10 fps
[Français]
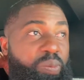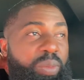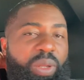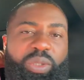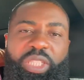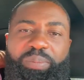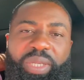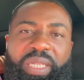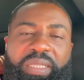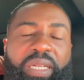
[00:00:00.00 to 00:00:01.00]
Donc j'ai
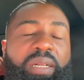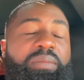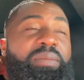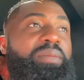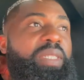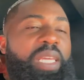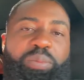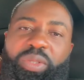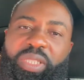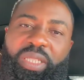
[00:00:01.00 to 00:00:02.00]
payé ça. Et
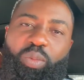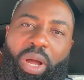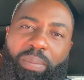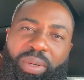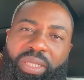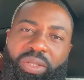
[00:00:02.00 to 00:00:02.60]
puis six mois après,